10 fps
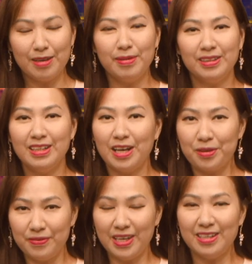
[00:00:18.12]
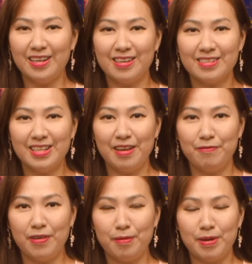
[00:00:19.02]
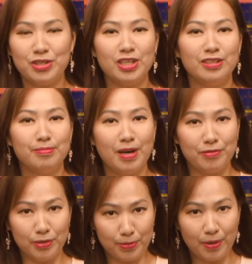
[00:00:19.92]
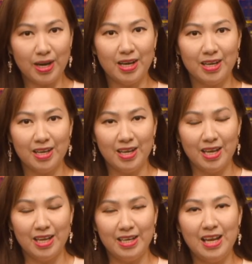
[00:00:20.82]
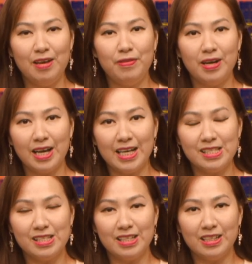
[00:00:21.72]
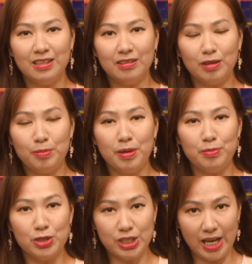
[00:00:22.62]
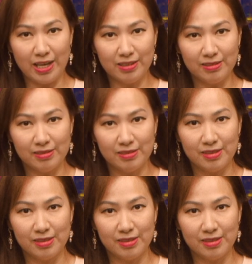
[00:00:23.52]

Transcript: cảm ơn tất cả quý vị đã đón xem phần Bả Trời Thương Bài vừa qua. Đây là phần 2 chương trình tin tức tổng hợp buổi sáng.